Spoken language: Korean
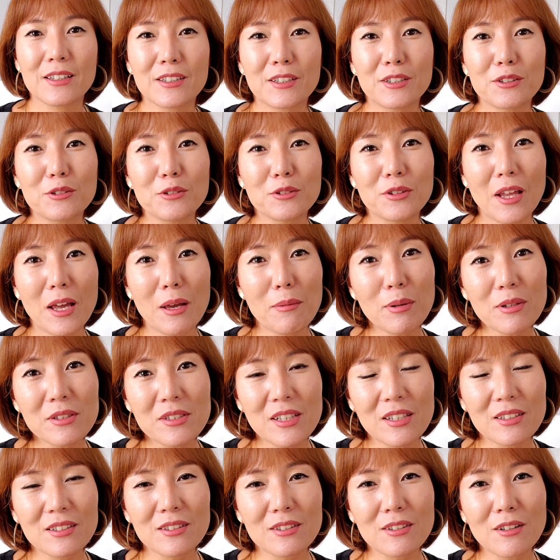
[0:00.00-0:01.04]
그리고 네
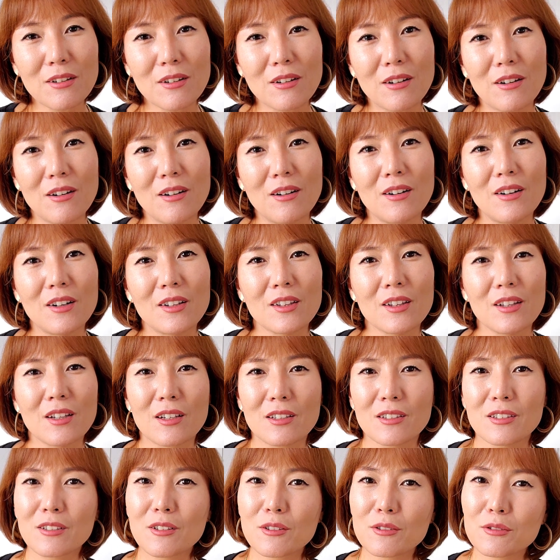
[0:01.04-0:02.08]
번째는요,
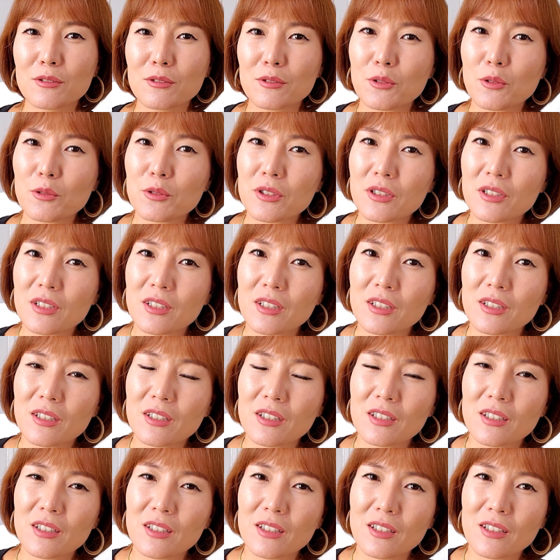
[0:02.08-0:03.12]
이거는
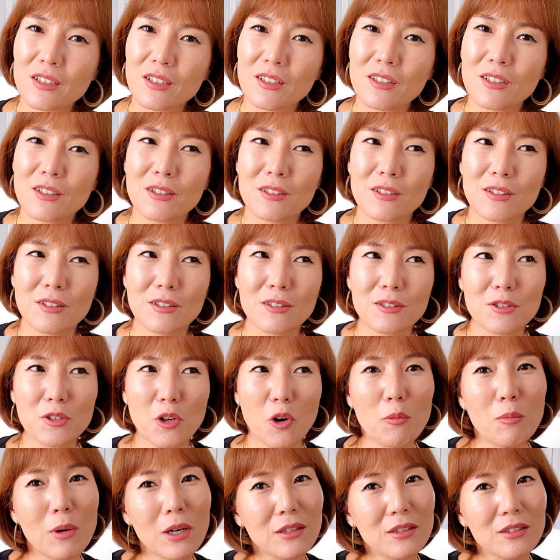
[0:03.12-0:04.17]
솔직히
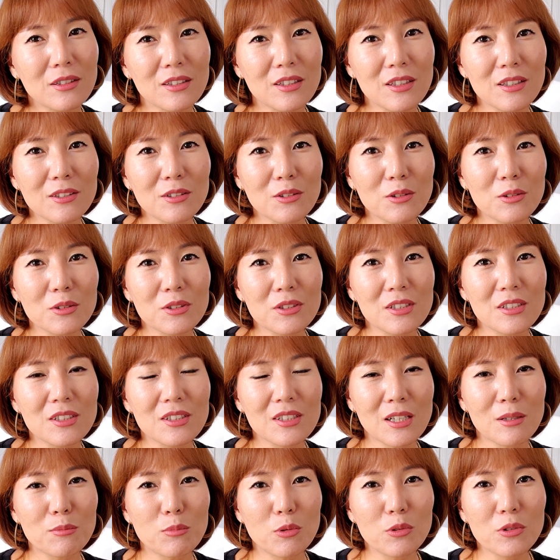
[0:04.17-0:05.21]
저만 느끼는 건지
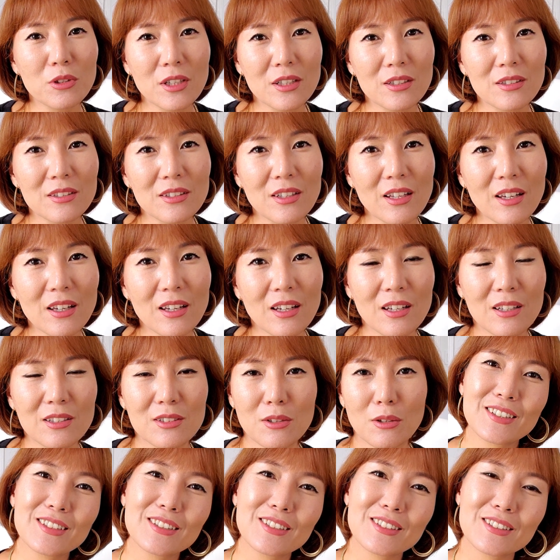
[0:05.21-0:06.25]
잘 모르겠는데
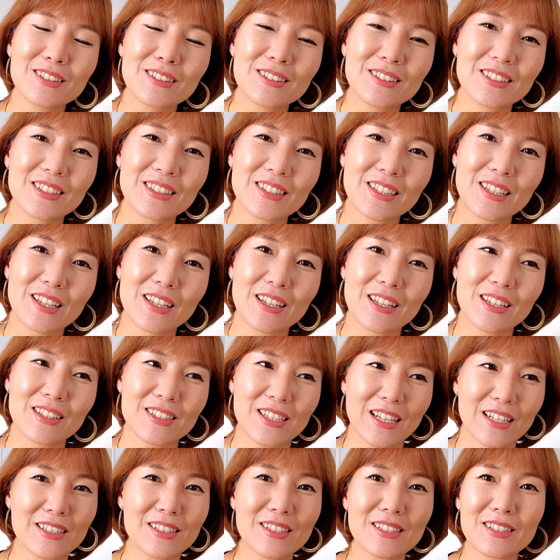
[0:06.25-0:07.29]
글을 이렇게
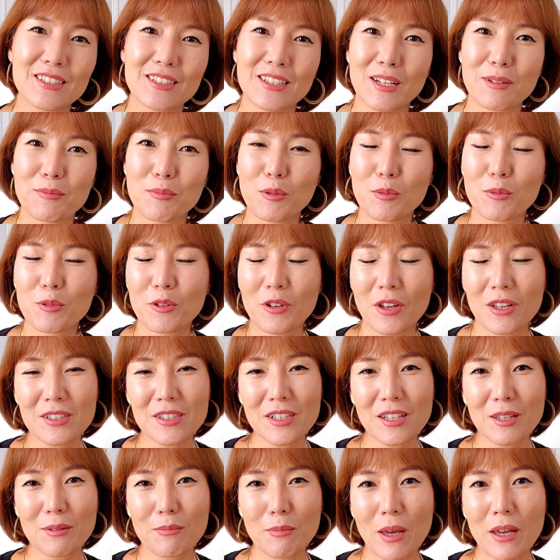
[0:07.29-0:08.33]
잘 쓰는 사람 보면
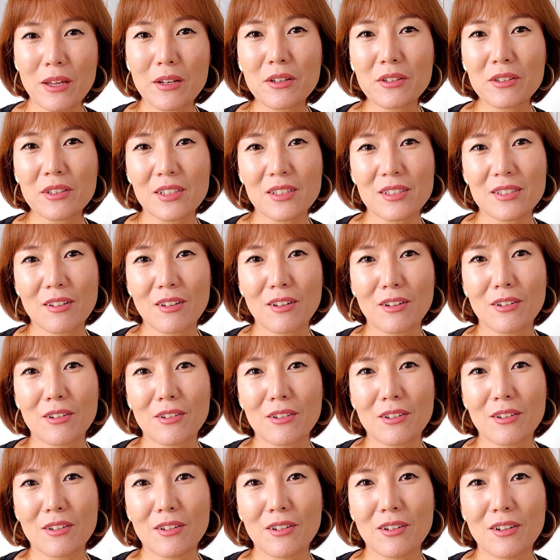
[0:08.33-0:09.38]
굉장히 매력이
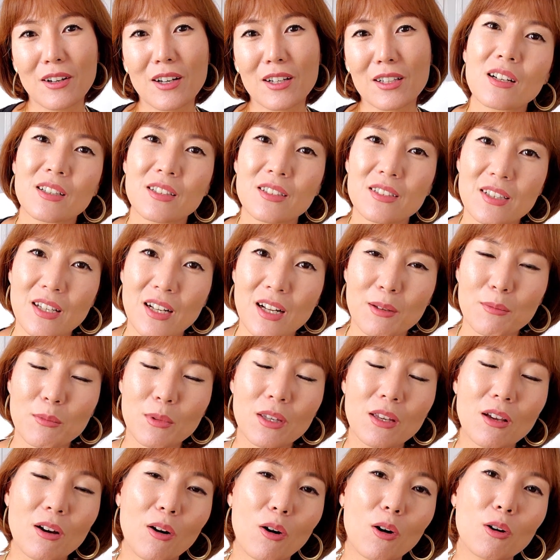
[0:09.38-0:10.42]
있어요. 그
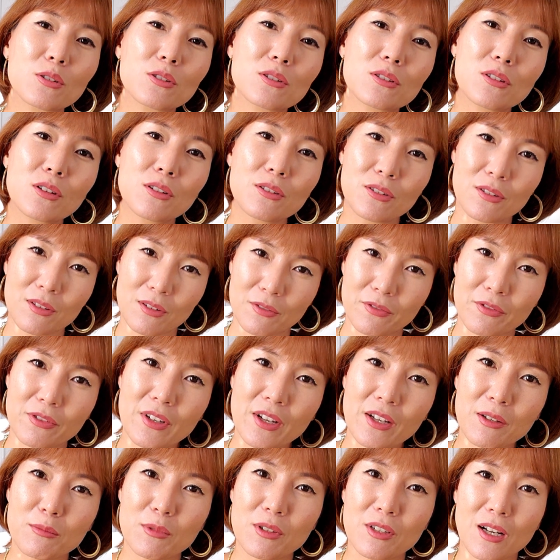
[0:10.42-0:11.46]
사람이 어떤
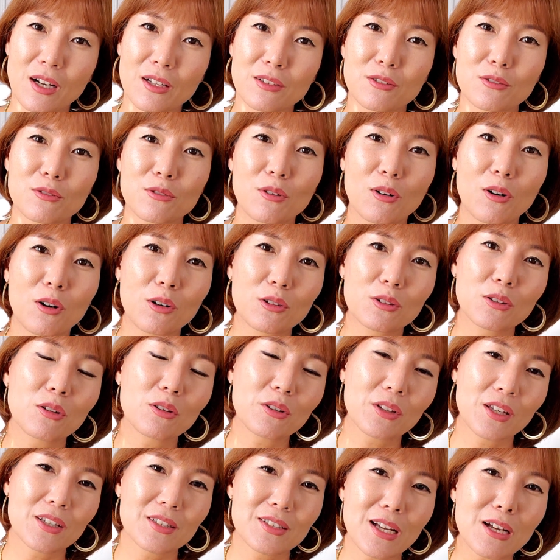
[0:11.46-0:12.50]
프레임을 가지고
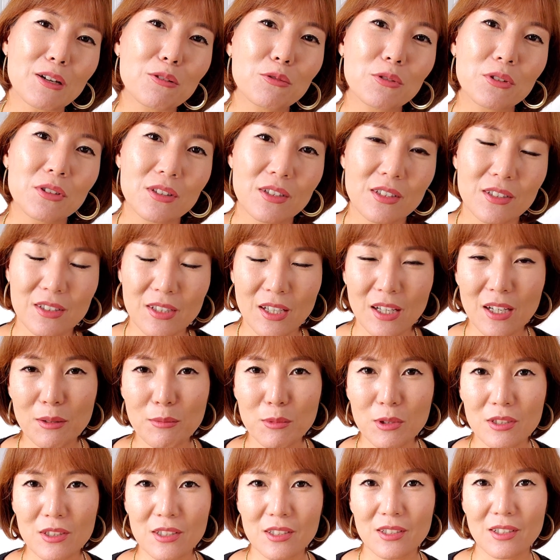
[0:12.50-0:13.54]
어떻게 살고 있는
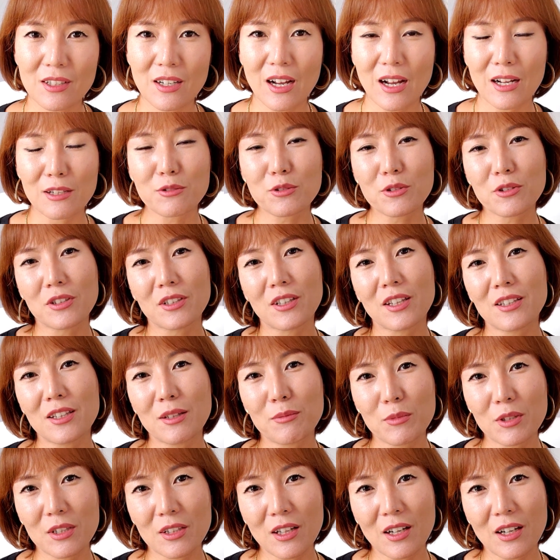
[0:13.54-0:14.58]
사람인지를 알 수 있게
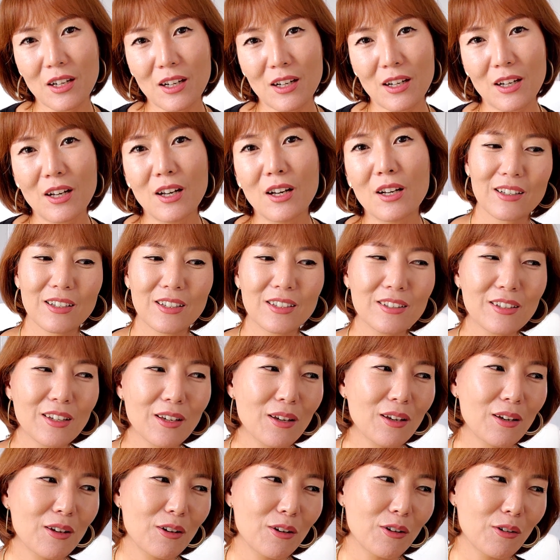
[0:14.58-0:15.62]
됩니다.
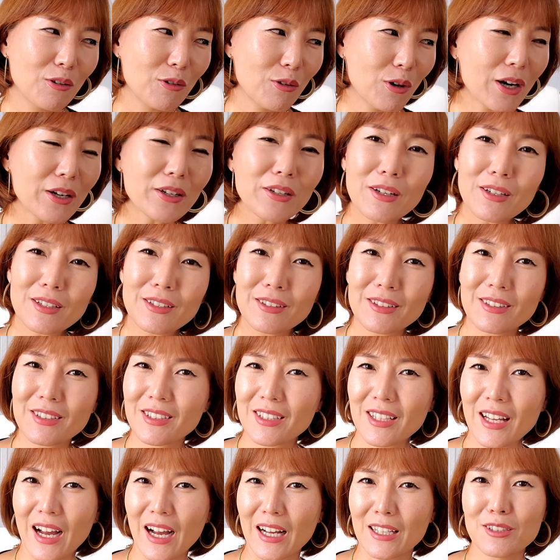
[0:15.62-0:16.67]
그게 화려한 글이
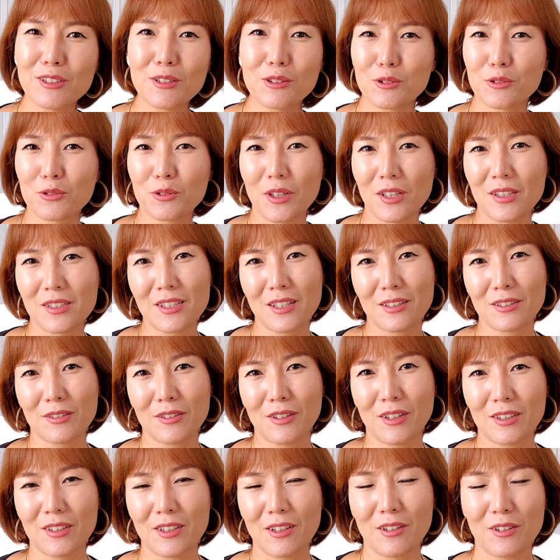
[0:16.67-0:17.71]
아니어도 괜찮은 것
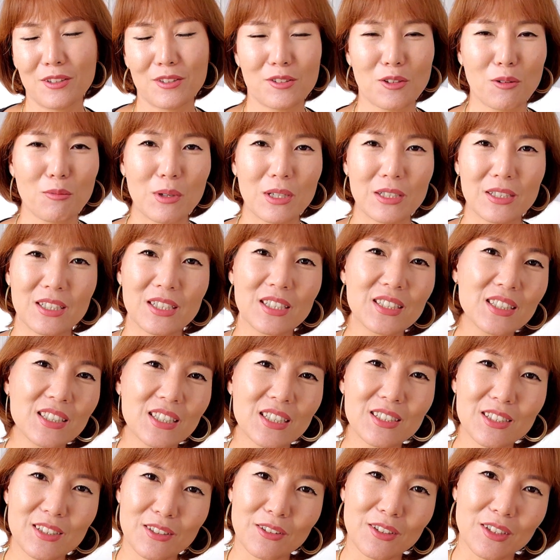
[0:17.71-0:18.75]
같아요. 정말
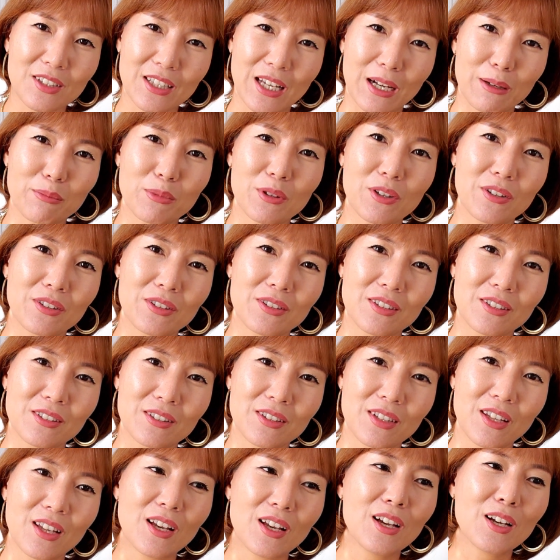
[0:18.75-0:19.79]
진실성이 담겨 있는
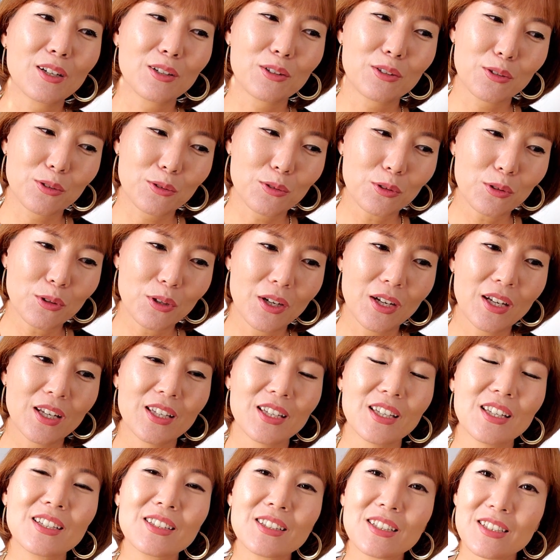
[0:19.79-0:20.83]
그리고
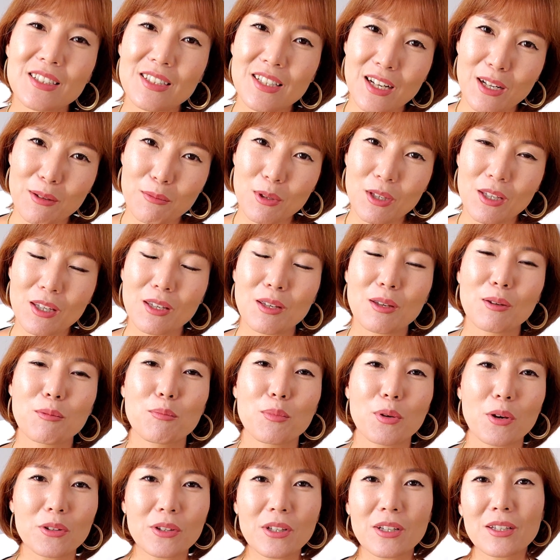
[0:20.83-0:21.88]
읽는 사람이
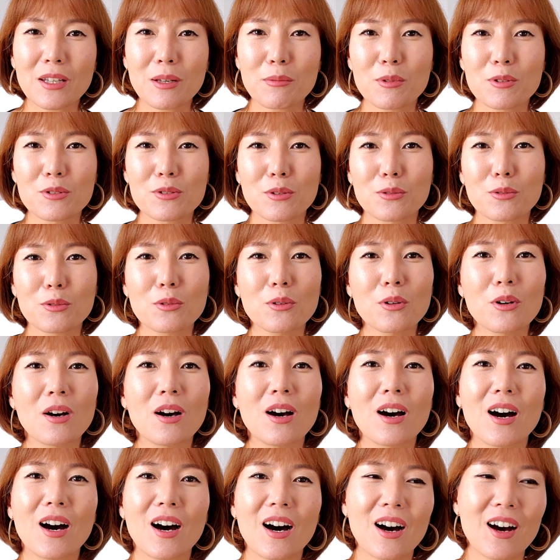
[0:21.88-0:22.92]
편안하면서도
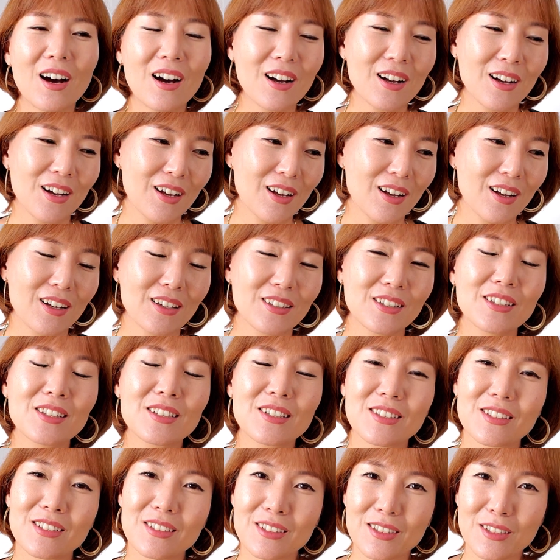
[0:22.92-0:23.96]
아, 이
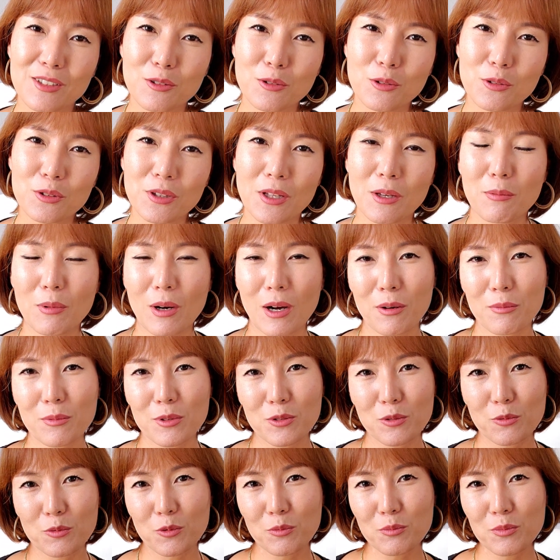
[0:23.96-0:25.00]
글을 읽고 내 마음이
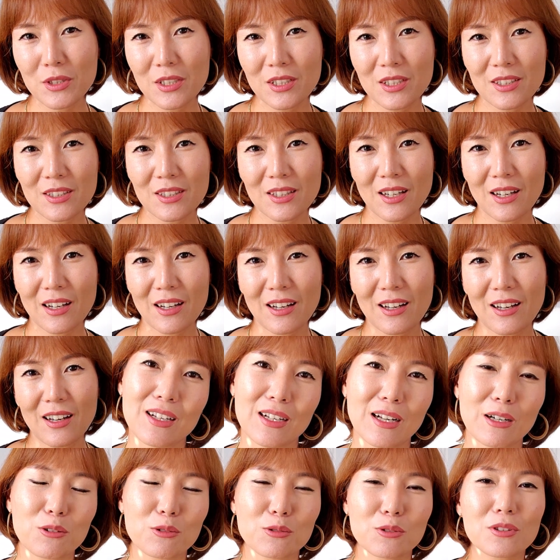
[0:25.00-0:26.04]
좀 움직인다
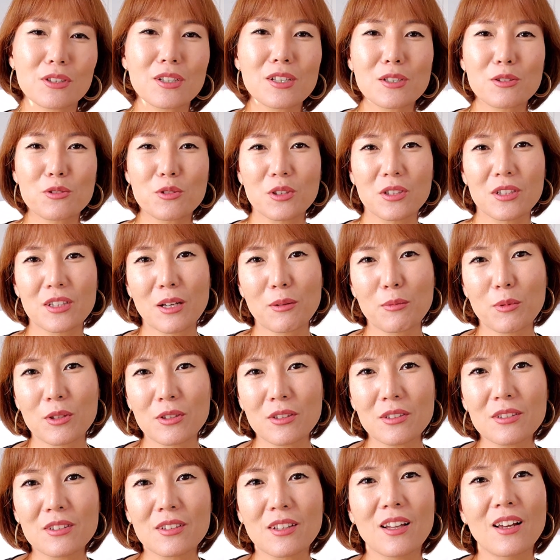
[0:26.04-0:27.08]
라고 느낄
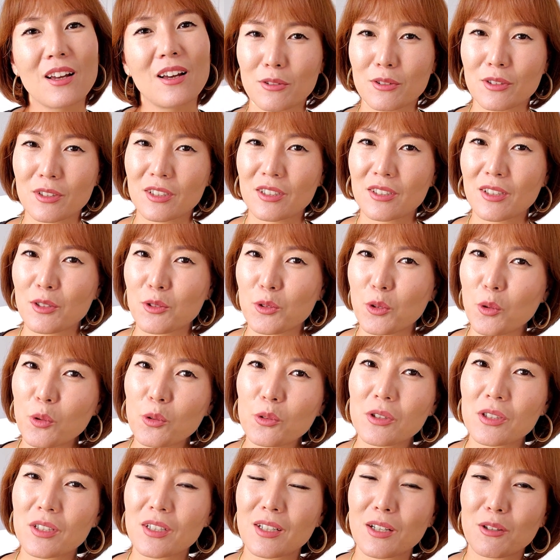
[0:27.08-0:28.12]
수있다면 저는 그게
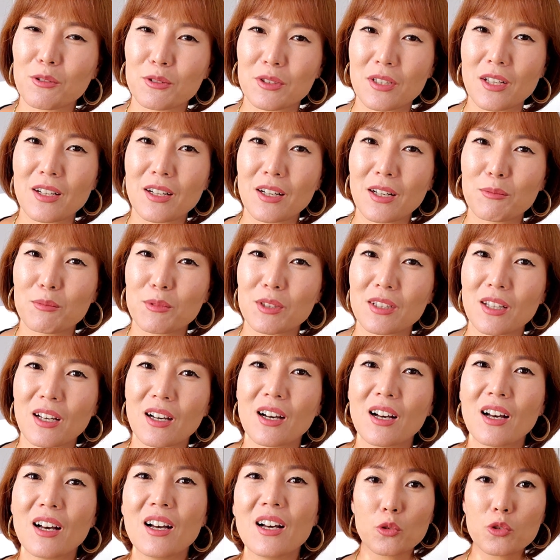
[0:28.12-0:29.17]
좋은 글이라고
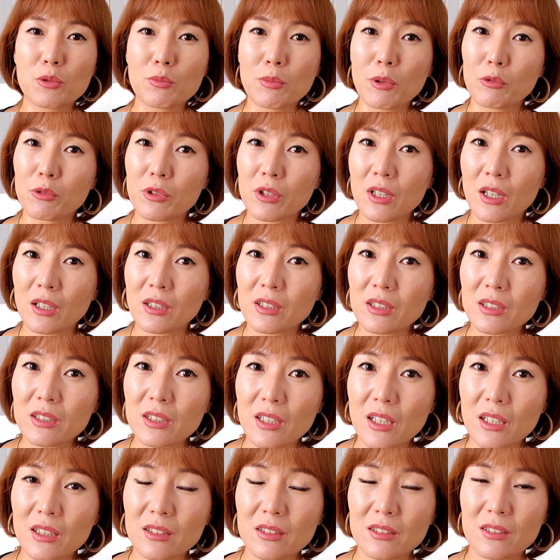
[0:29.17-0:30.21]
생각합니다. 요즘에 우리가
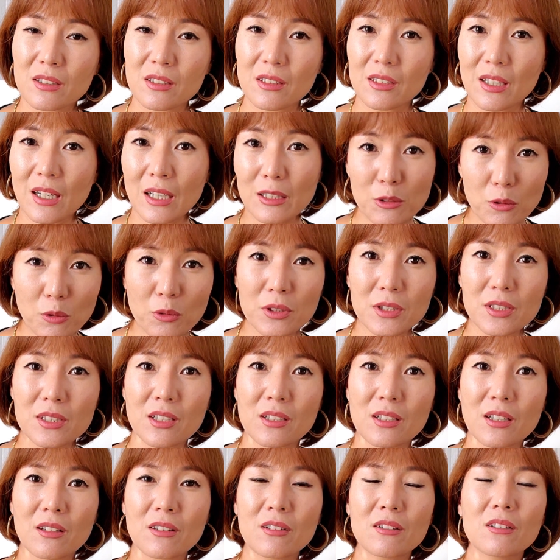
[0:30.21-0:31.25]
흔히 하는 카톡
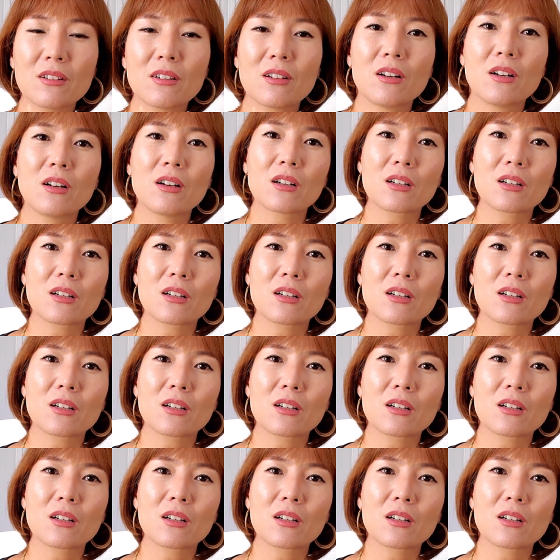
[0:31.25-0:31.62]
있잖아요.